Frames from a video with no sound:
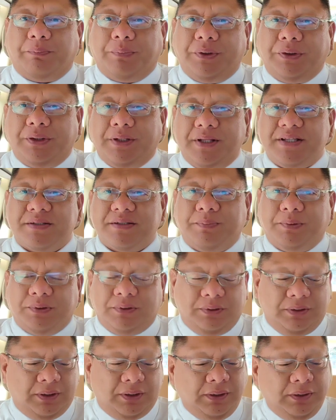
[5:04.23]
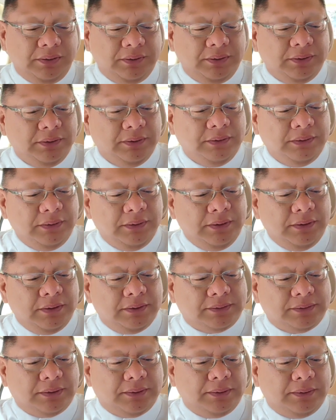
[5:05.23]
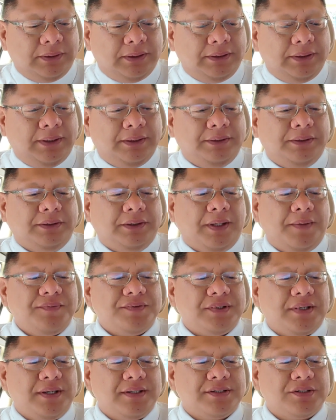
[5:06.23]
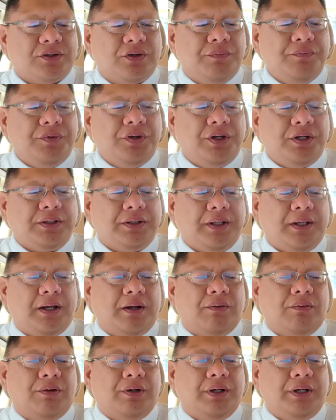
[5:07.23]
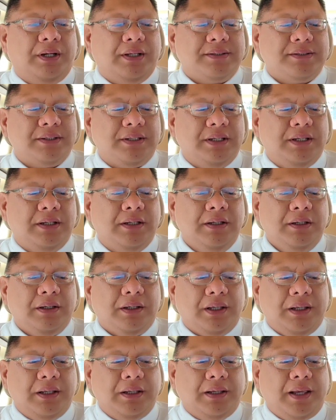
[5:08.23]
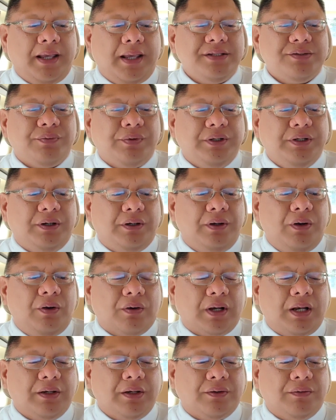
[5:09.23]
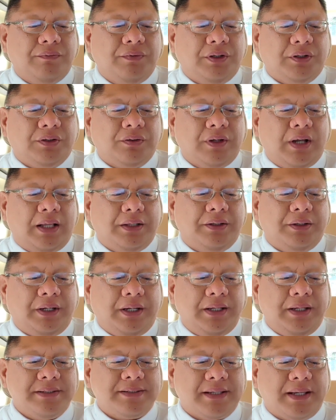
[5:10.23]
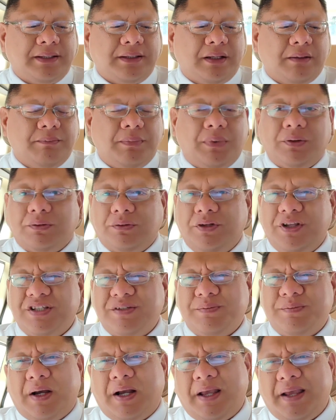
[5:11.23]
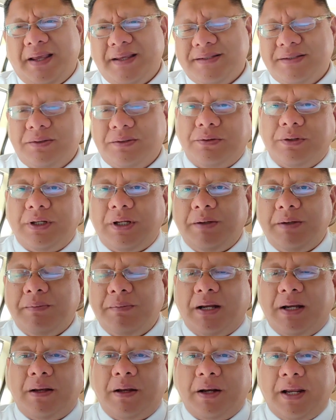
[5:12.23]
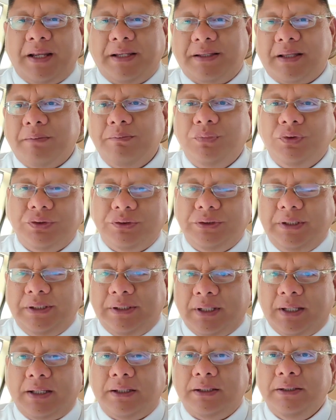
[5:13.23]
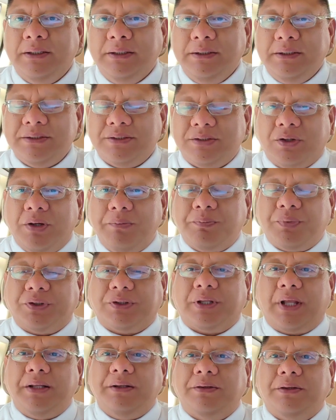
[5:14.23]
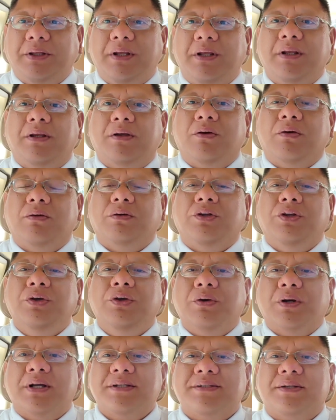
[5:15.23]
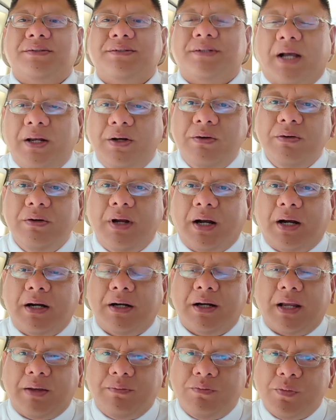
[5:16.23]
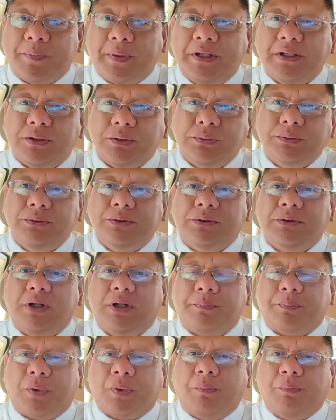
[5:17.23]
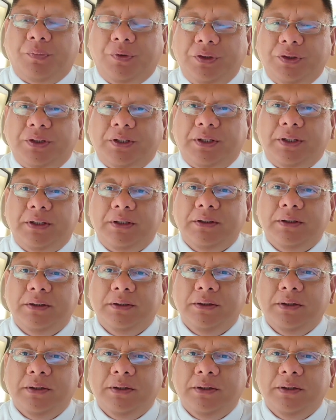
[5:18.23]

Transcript: properties pod, no? So another tips is community awareness engage with your local community to gather insight about this mga history, mga lang hitabo din ha. So importante kung new ka sa, sa lugar nga imong palitunon nga property,